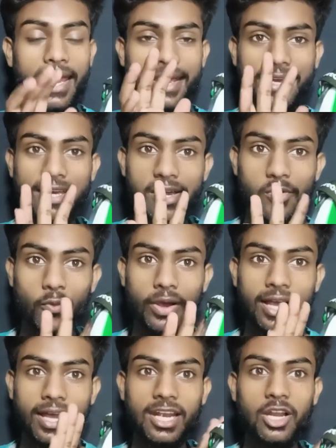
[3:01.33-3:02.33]
ये
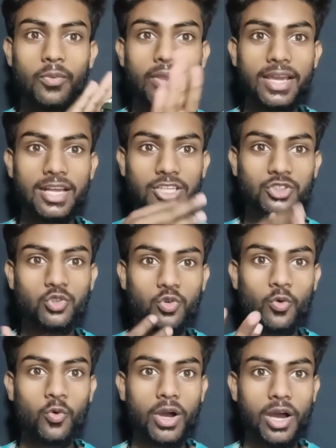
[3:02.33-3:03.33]
वगैरह वगैरह जो
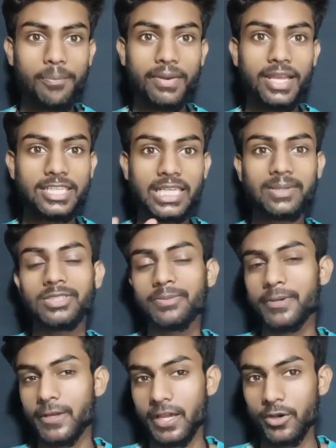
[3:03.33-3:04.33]
अपने हिसाब
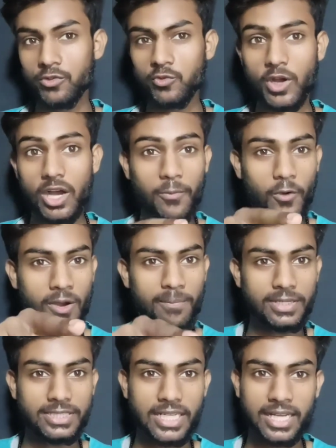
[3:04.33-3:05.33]
से बनाया हूँ आप वहाँ
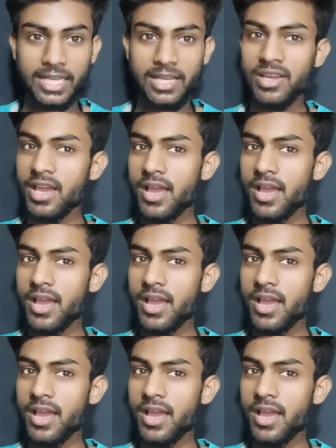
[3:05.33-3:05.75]
पर जाके